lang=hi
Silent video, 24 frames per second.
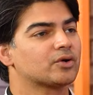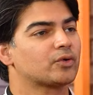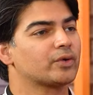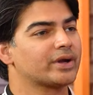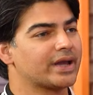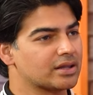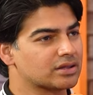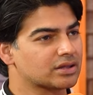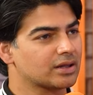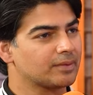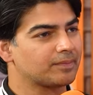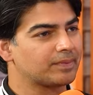
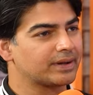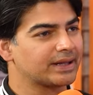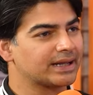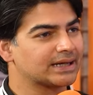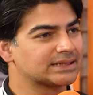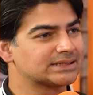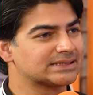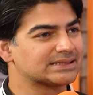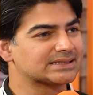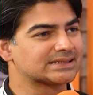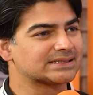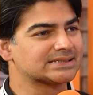कोई ऐसा
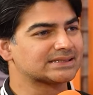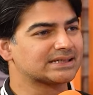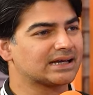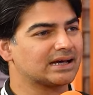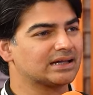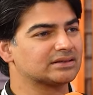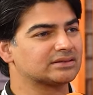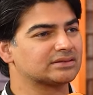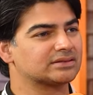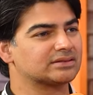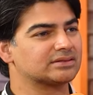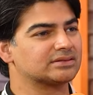प्लेयर जिसके
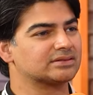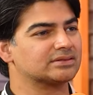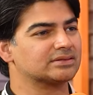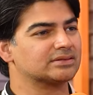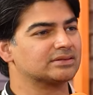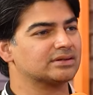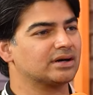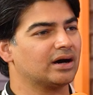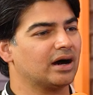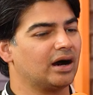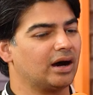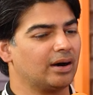साथ
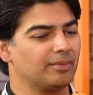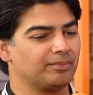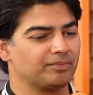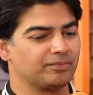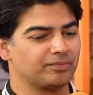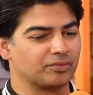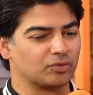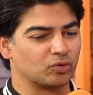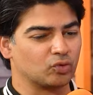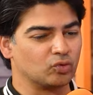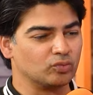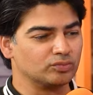आप
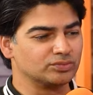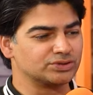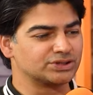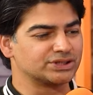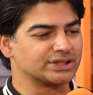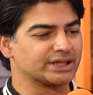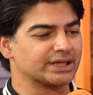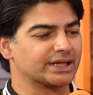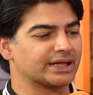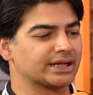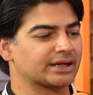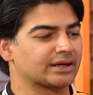रूम
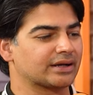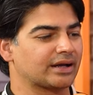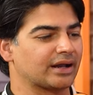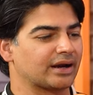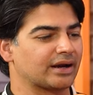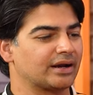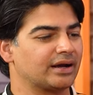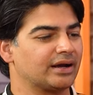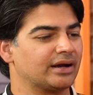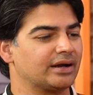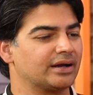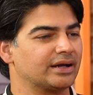शेयर
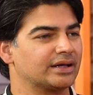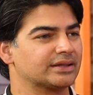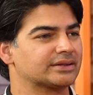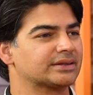करना